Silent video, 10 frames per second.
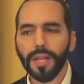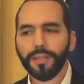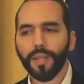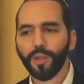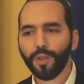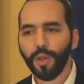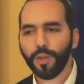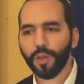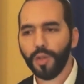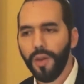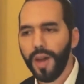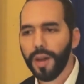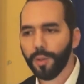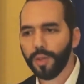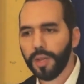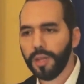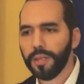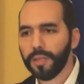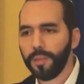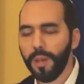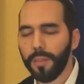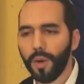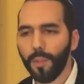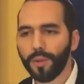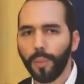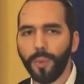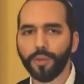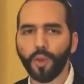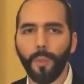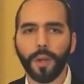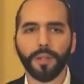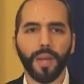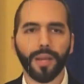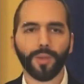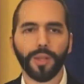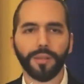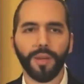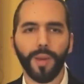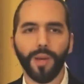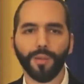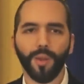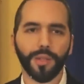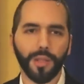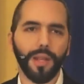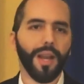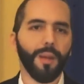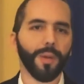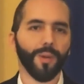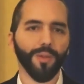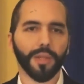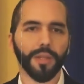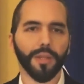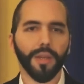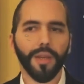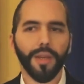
Si nosotros lleváramos el 30 de septiembre un presupuesto con partida de gastos reservados, yo entendería la pregunta.